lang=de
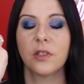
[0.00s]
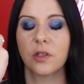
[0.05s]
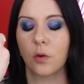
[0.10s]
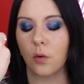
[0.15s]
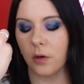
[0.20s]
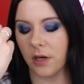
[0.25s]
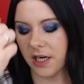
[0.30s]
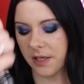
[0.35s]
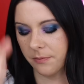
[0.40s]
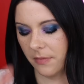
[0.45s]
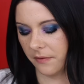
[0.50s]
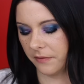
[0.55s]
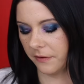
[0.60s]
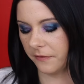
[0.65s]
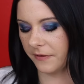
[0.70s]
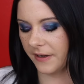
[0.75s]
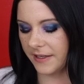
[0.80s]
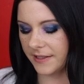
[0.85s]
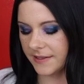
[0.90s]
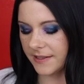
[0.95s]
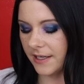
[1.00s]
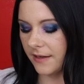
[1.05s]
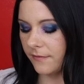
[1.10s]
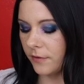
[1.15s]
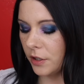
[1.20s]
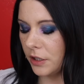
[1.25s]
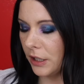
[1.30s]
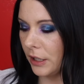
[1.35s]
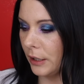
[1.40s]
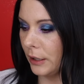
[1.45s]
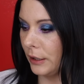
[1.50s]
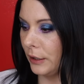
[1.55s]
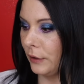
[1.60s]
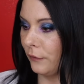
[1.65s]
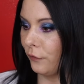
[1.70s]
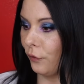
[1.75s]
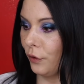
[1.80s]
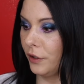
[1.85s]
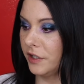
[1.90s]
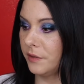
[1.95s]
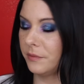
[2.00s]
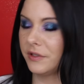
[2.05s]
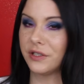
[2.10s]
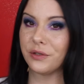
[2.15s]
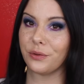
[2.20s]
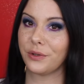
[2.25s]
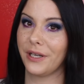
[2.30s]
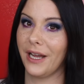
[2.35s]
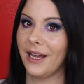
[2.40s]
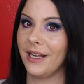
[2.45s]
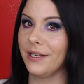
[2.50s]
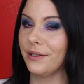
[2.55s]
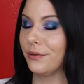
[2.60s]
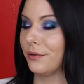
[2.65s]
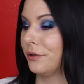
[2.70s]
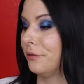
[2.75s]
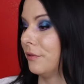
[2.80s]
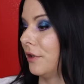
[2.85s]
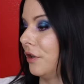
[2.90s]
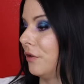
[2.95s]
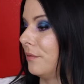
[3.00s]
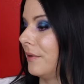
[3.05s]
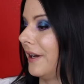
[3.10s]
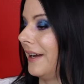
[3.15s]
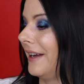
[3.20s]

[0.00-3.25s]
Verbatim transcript: Ich gucke gleich mal, wie fest der wird. Freue ich mich total drüber, über,